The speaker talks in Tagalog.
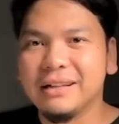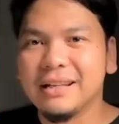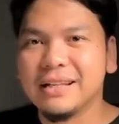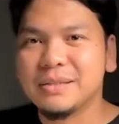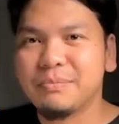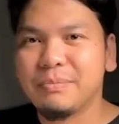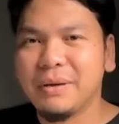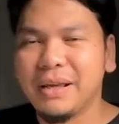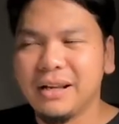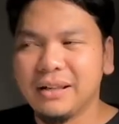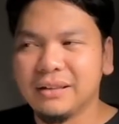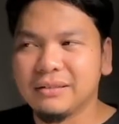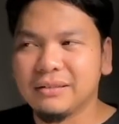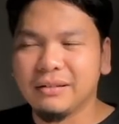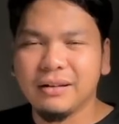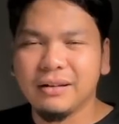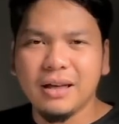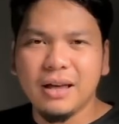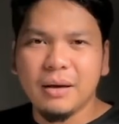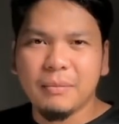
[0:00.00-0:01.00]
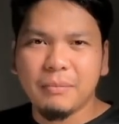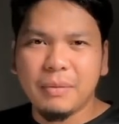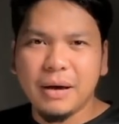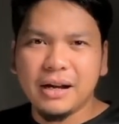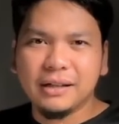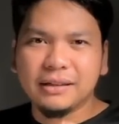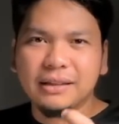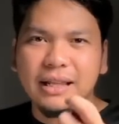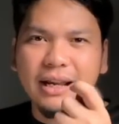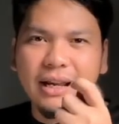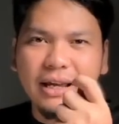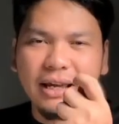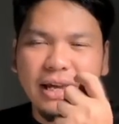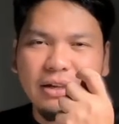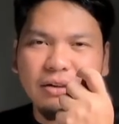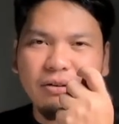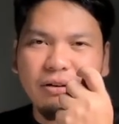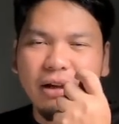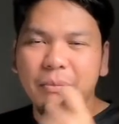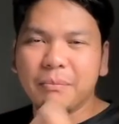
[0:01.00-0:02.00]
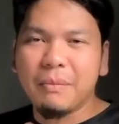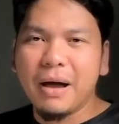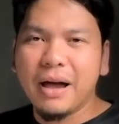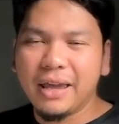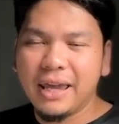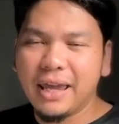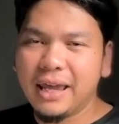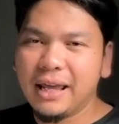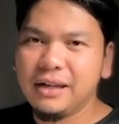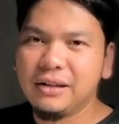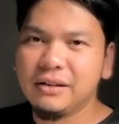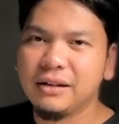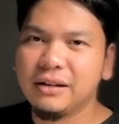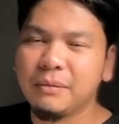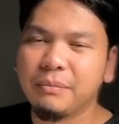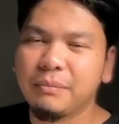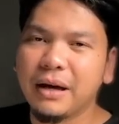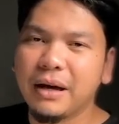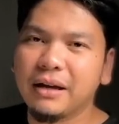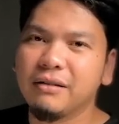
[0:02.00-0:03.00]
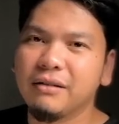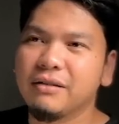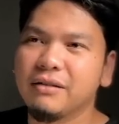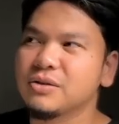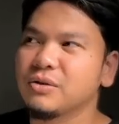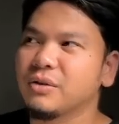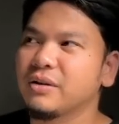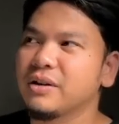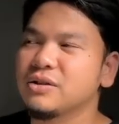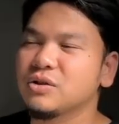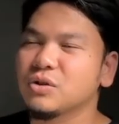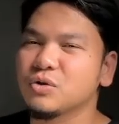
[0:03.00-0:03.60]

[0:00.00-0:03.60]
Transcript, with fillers: spirito para talaga yung ebanghelyo ng Panginoong Iso